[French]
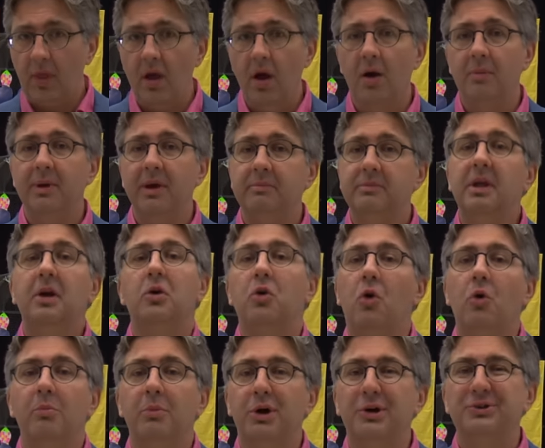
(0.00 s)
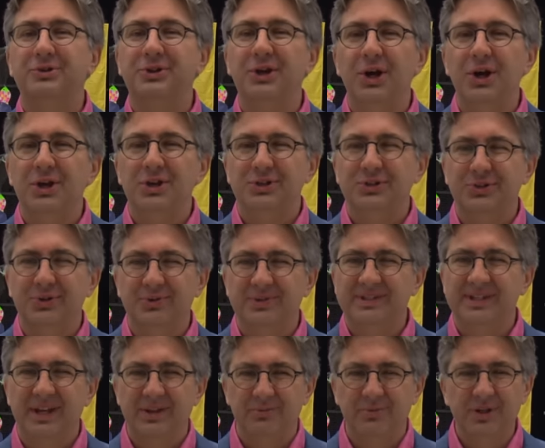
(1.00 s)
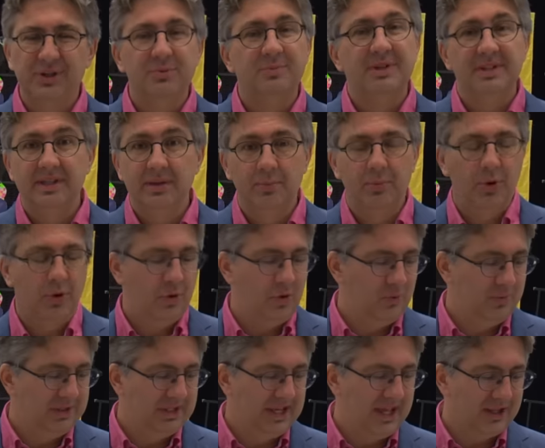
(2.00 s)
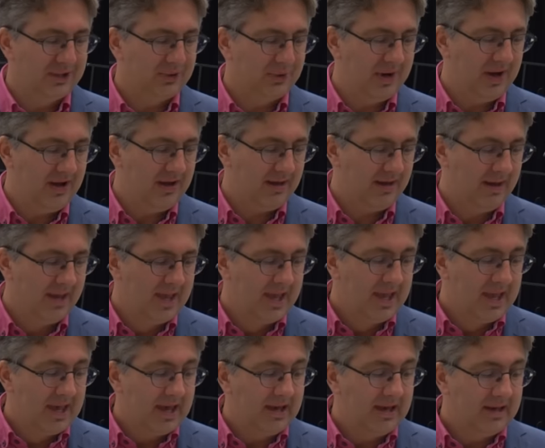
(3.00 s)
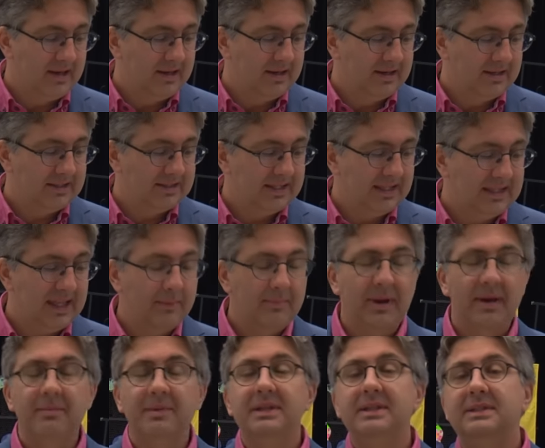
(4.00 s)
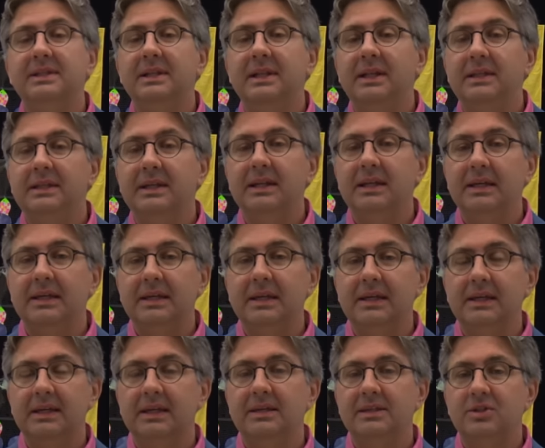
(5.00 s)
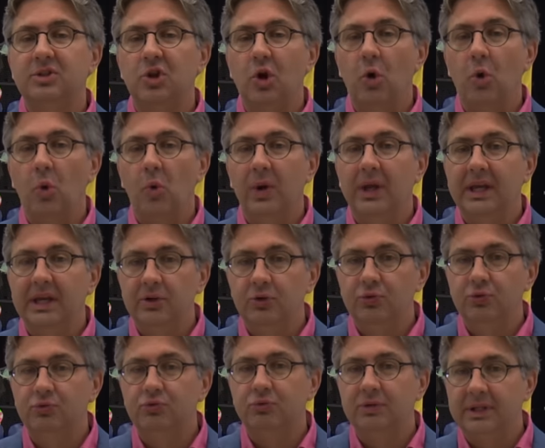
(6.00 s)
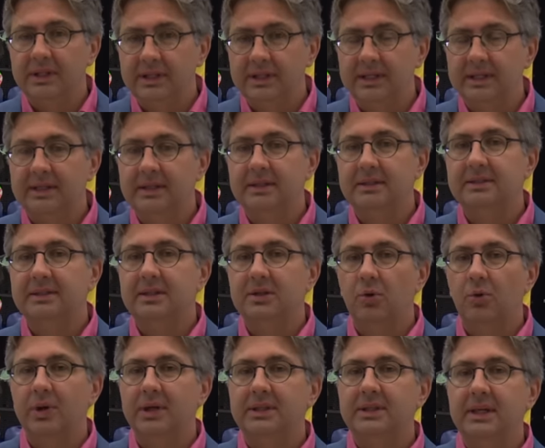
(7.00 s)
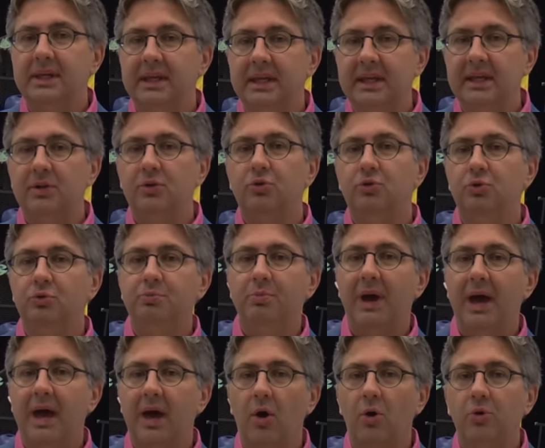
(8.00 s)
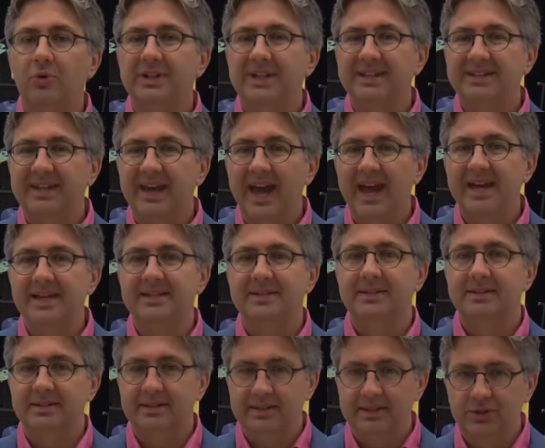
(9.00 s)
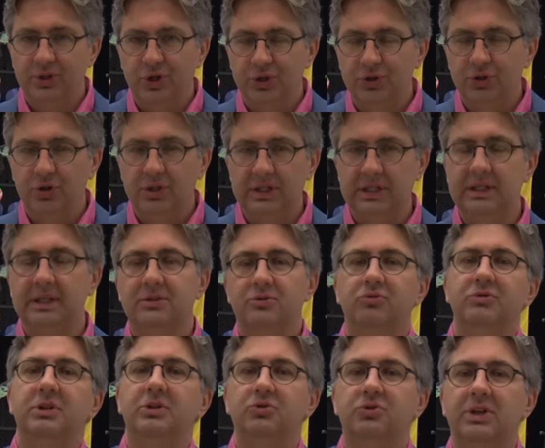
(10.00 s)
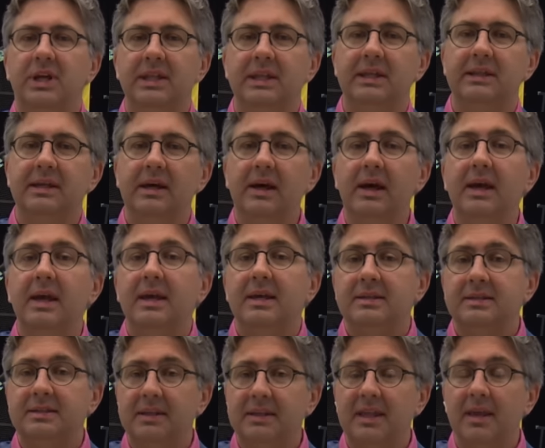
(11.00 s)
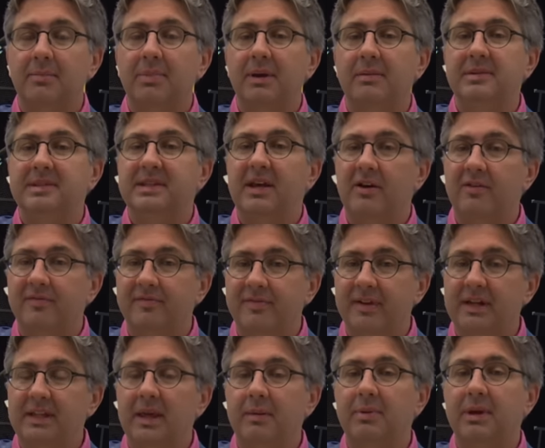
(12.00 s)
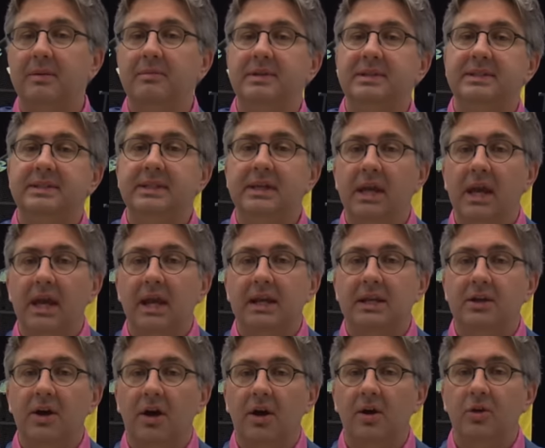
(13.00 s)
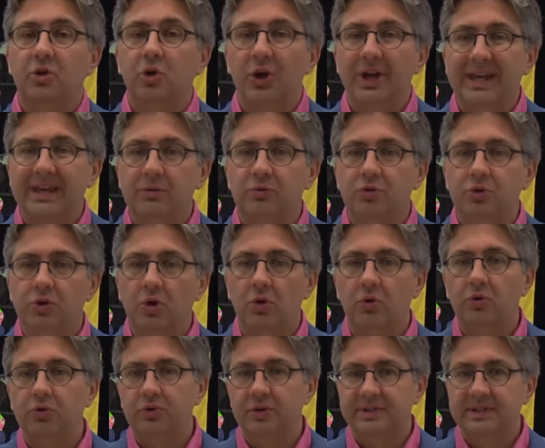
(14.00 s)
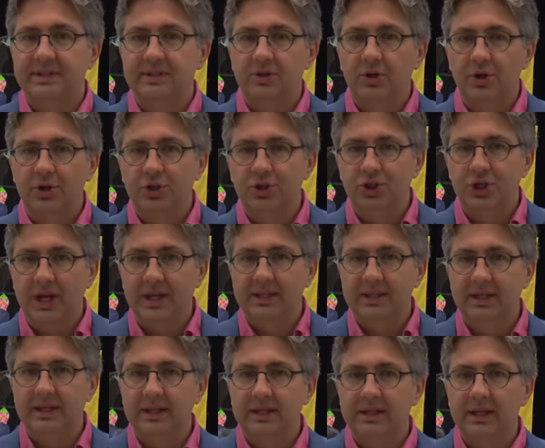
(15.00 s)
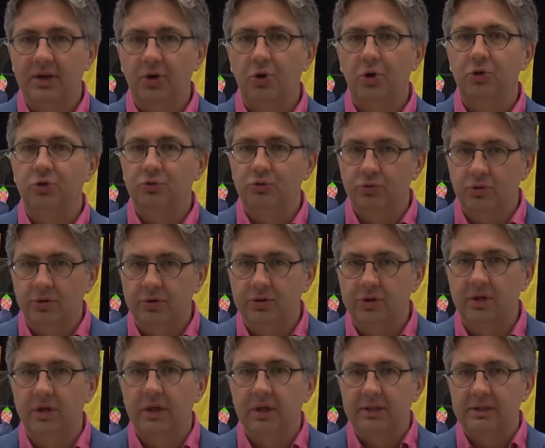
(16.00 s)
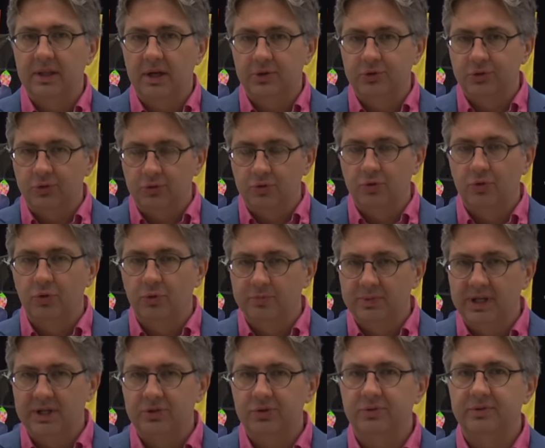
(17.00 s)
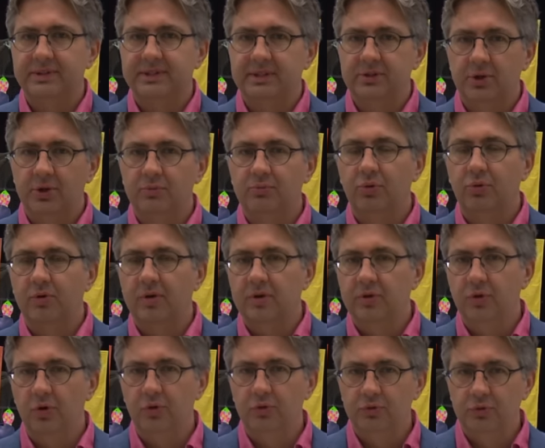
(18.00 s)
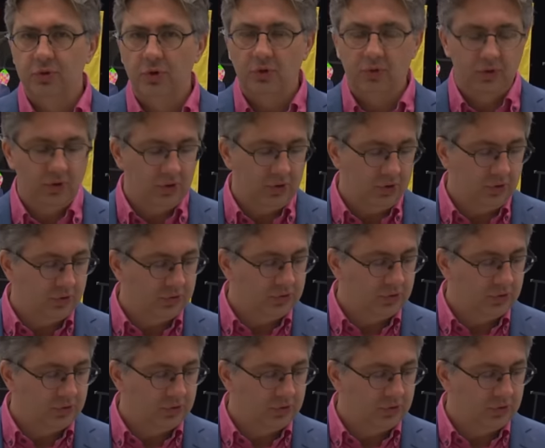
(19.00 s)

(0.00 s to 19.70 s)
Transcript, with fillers: en même temps qu'on mange son sandwich, mais ce n'est pas obligatoire. Euh, cet après-midi, les délégués qui sont élus, tous les délégués ici ont été élus par un des 13 synodes de l'Église unie du Canada. Cet après-midi, en fin d'après-midi, il y aura une réunion de synode. Chaque délégué retourne dans son groupe, dans son synode, pour une réunion euh,